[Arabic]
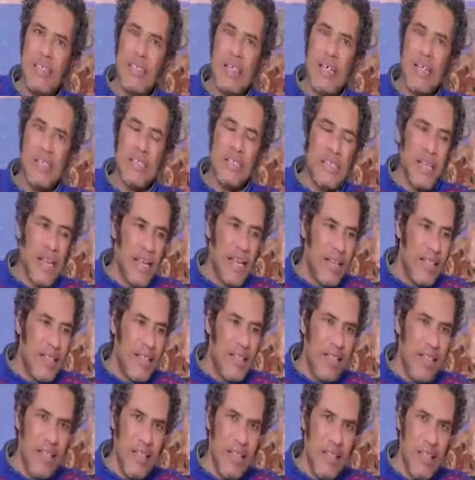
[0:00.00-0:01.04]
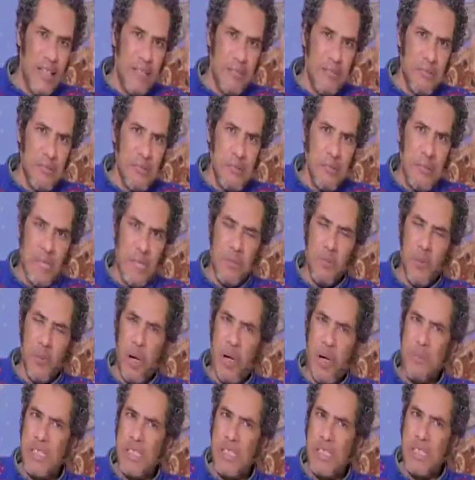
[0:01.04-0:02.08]
اشتغل تاني
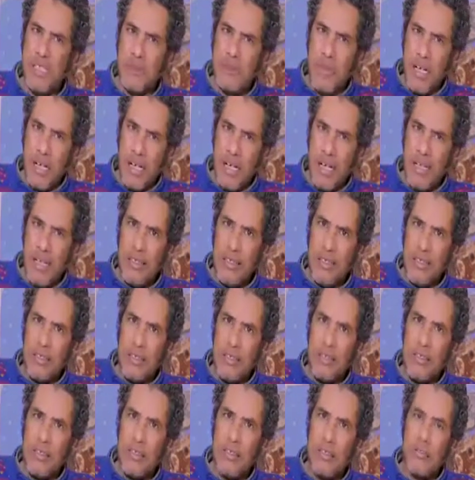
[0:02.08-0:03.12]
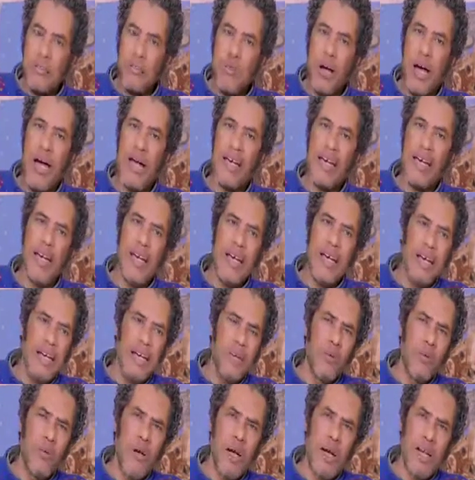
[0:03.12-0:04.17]
مجموعه من الصبغات
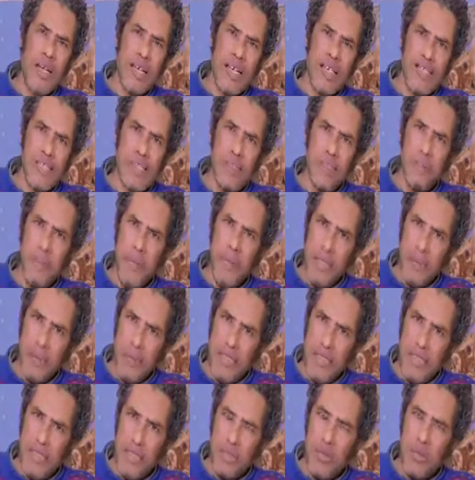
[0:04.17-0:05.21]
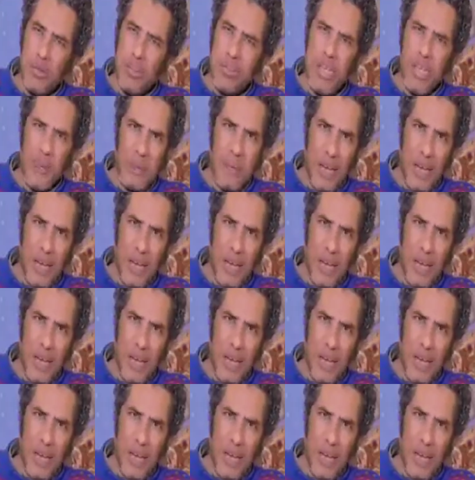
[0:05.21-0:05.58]
وعجائن واكاسيد بيجمنت كنت انا